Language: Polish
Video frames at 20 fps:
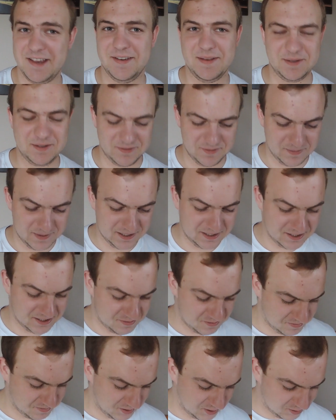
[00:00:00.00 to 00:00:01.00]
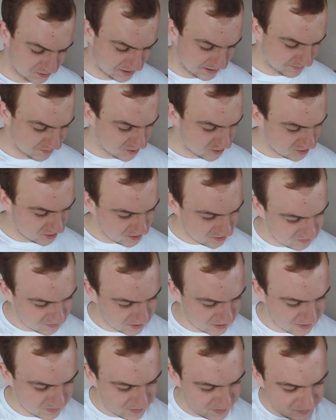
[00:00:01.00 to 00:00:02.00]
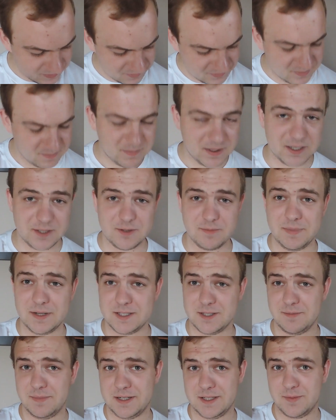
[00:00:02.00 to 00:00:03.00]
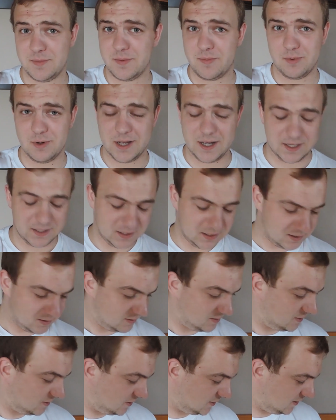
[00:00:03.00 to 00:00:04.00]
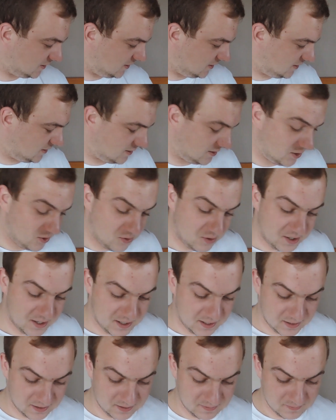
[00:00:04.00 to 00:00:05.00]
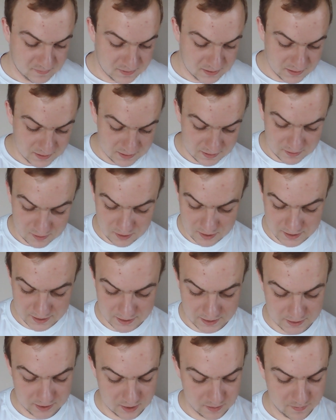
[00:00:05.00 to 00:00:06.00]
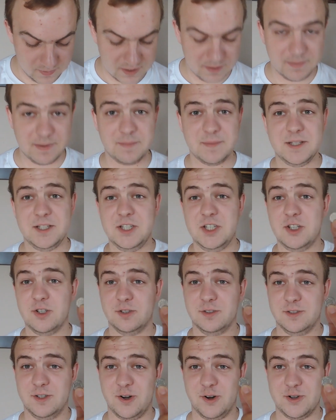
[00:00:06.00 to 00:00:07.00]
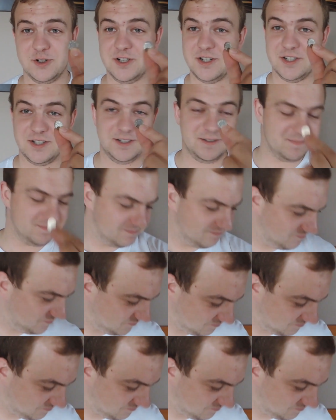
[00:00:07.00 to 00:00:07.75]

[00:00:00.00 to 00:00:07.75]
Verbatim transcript: ja nie wiem co wy macie z tymi minionkami, czy one są takie naprawdę bardzo, bardzo, bardzo popularne? Nie ogarniam. Okej, okay, dobra, mamy 10 groszy.